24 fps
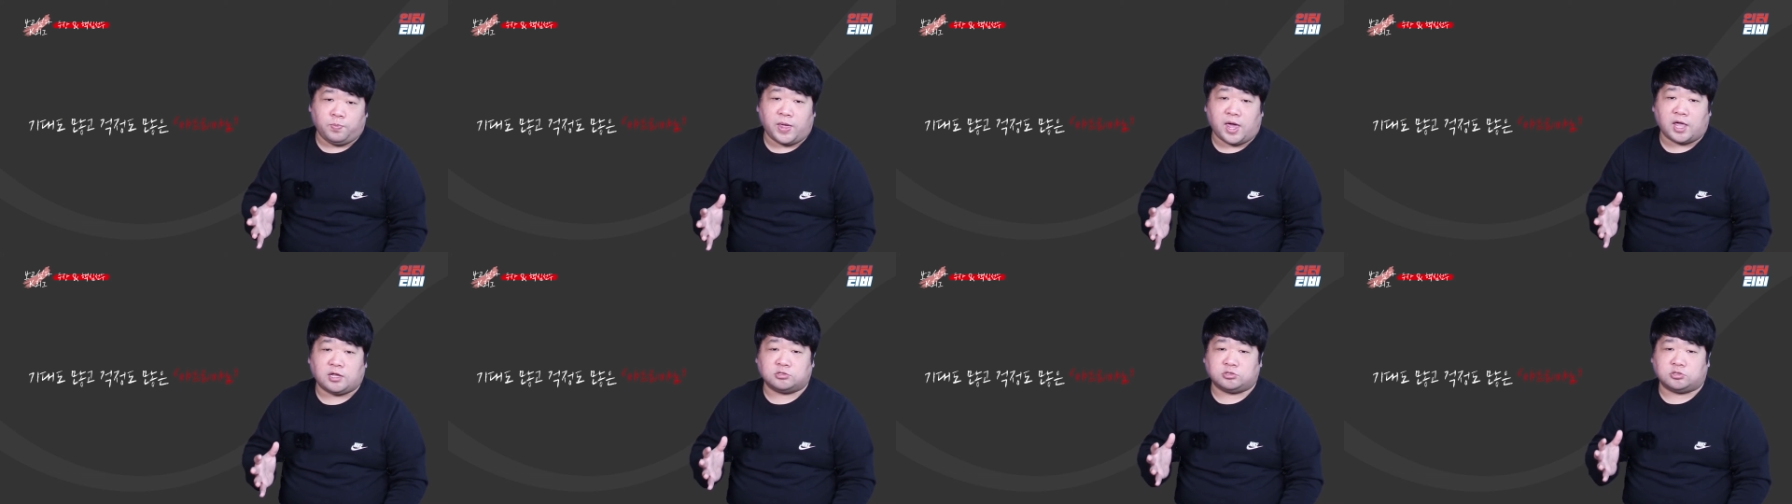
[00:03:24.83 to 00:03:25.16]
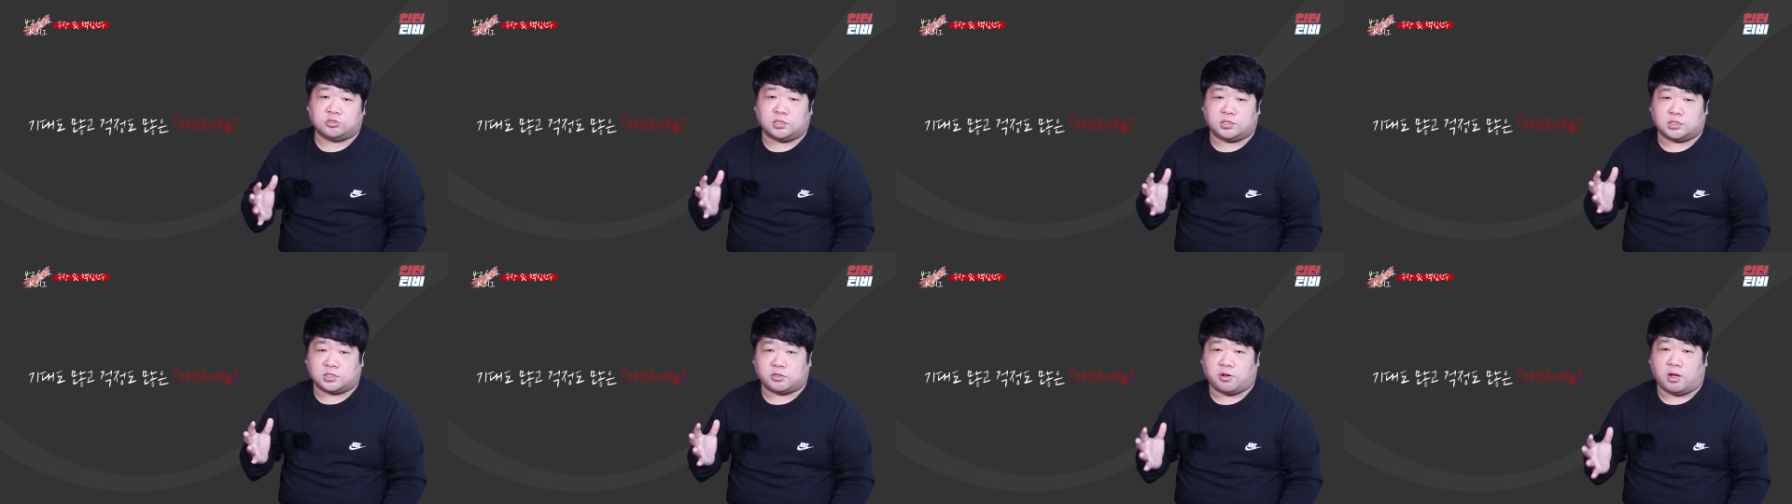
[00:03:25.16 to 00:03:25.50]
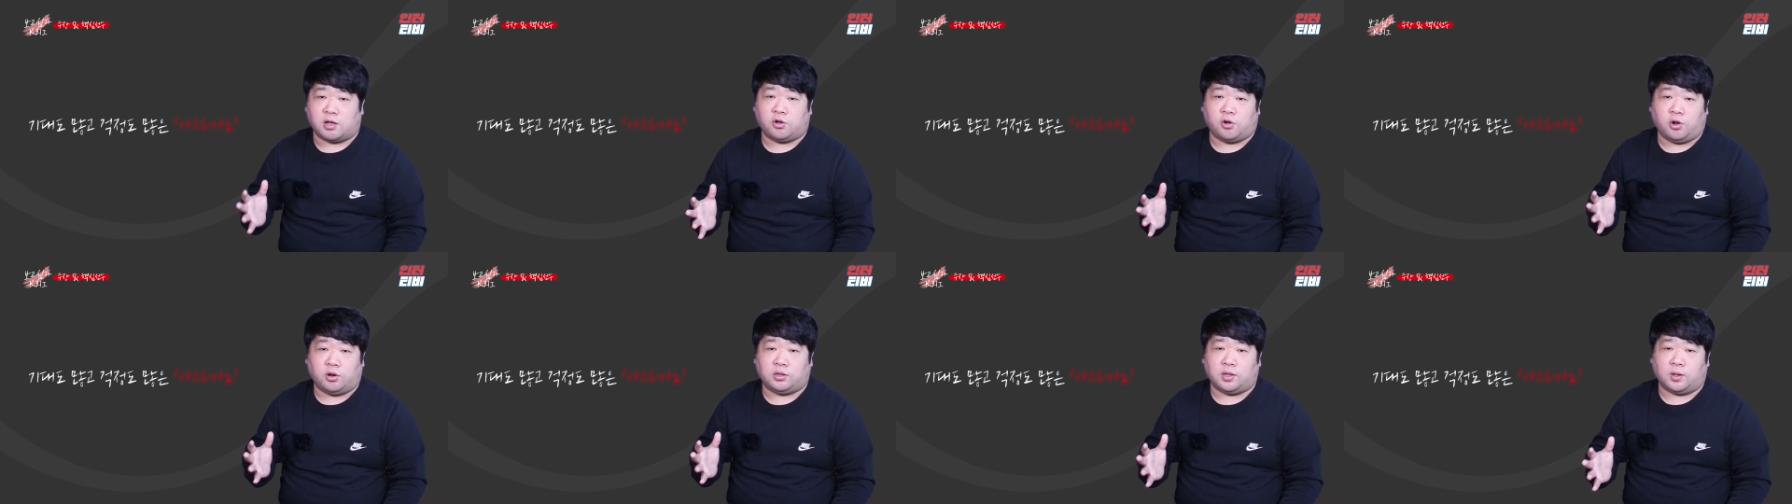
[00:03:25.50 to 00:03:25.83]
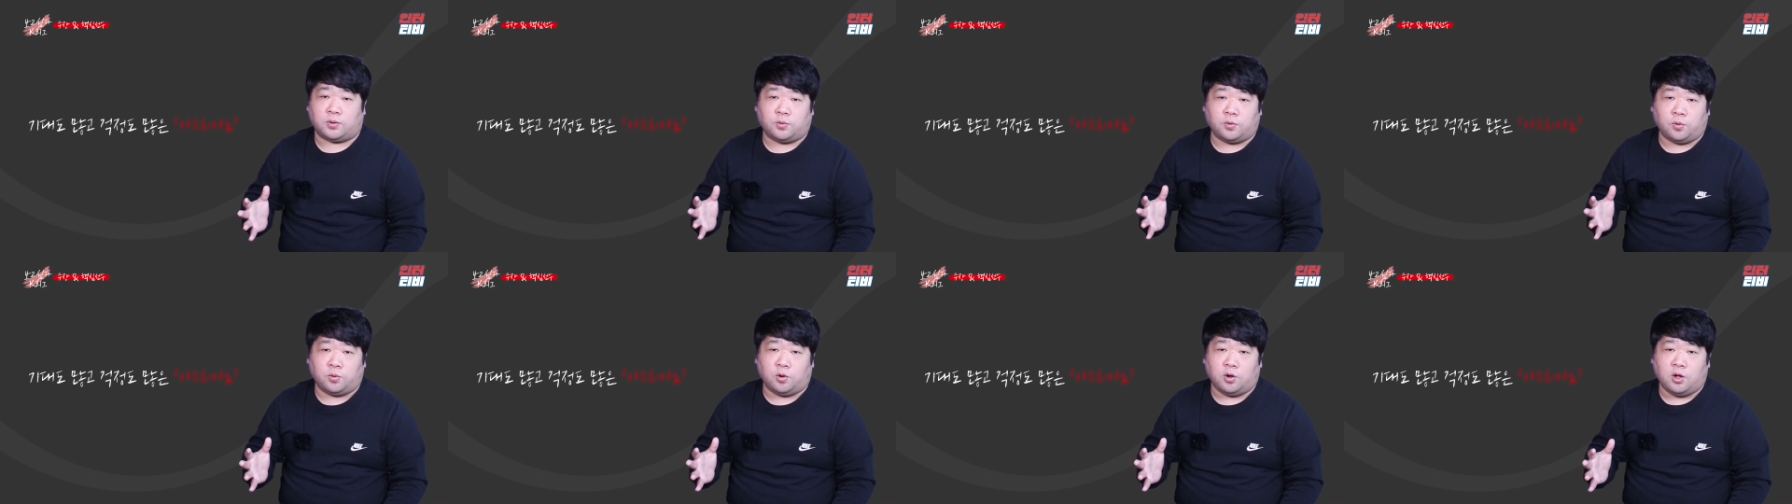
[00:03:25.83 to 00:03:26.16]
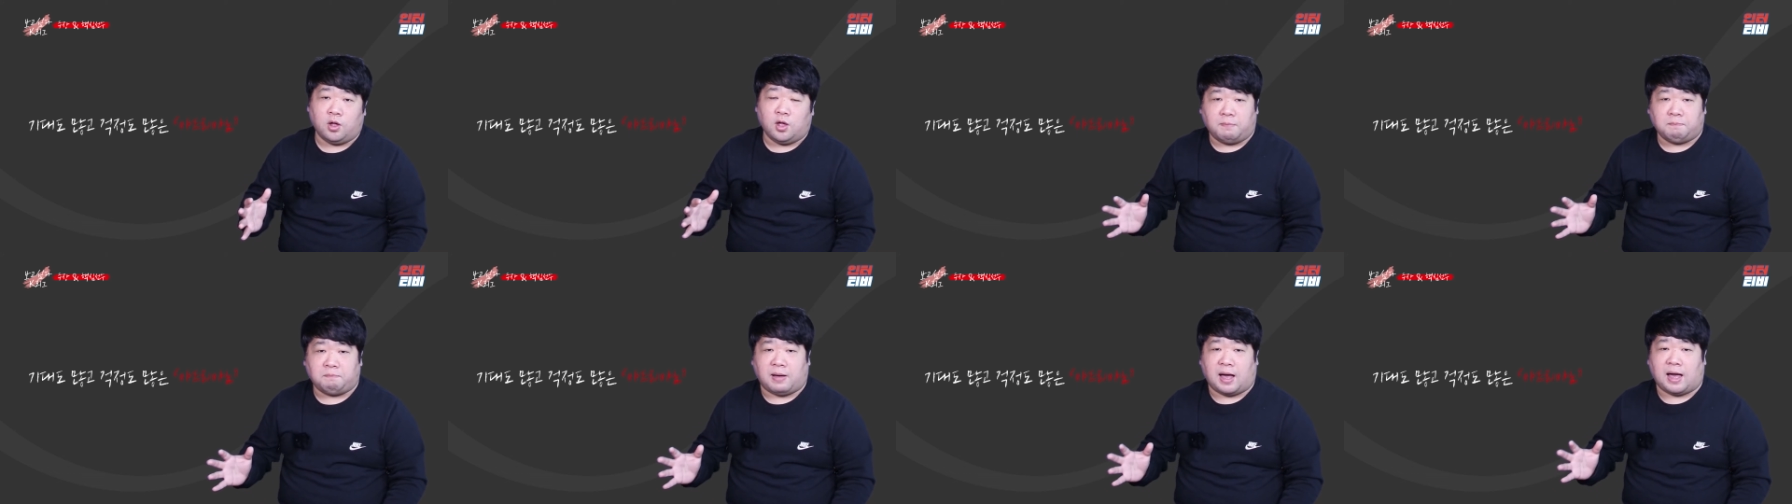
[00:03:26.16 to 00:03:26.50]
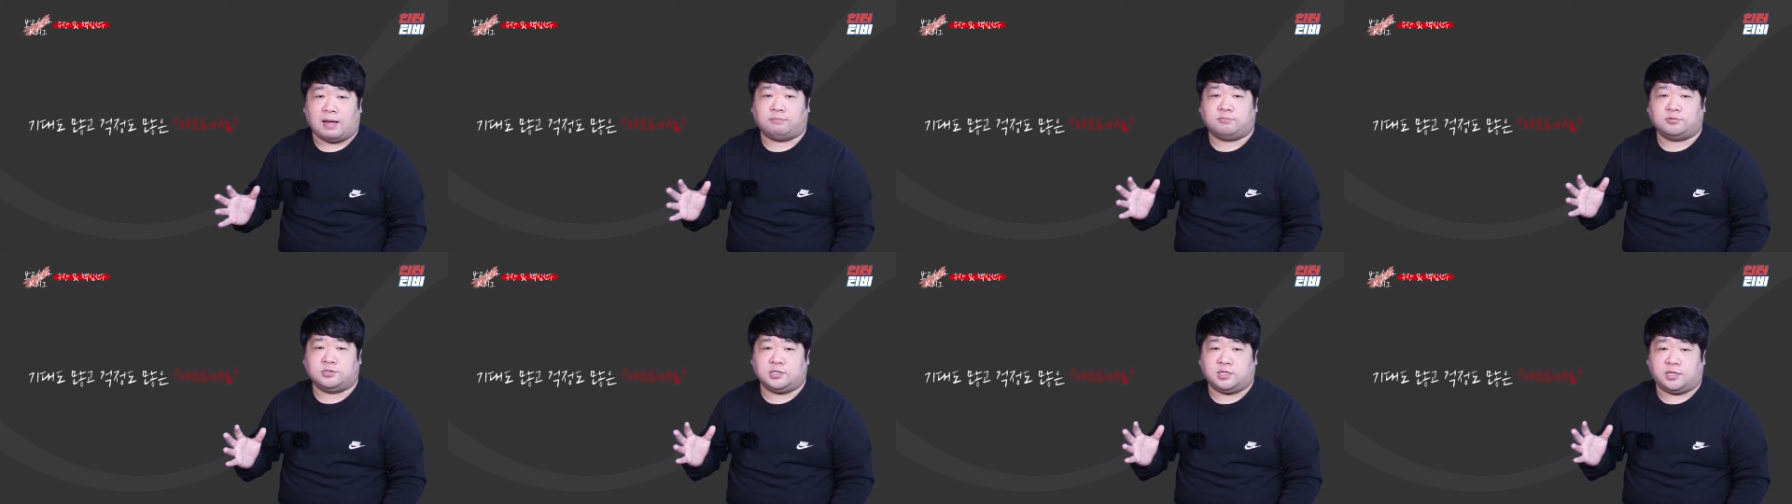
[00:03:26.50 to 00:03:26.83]
해줄 수 있는지 관건이 됐고
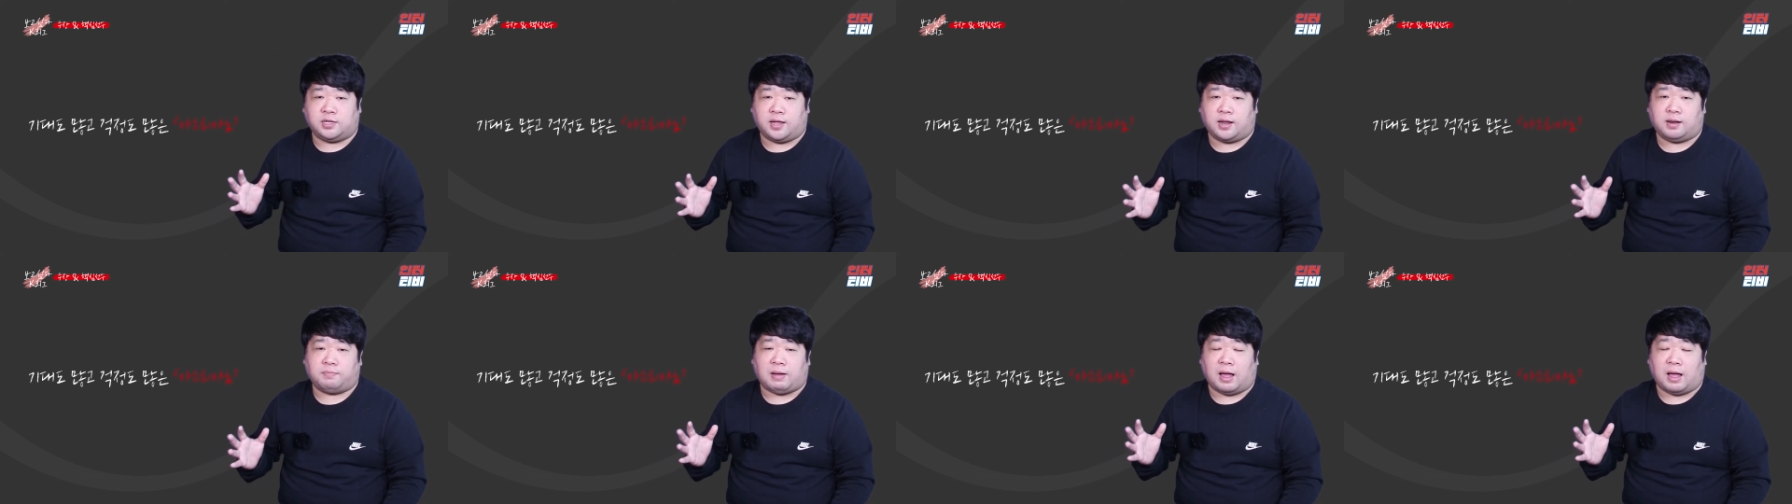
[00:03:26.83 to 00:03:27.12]
마무리될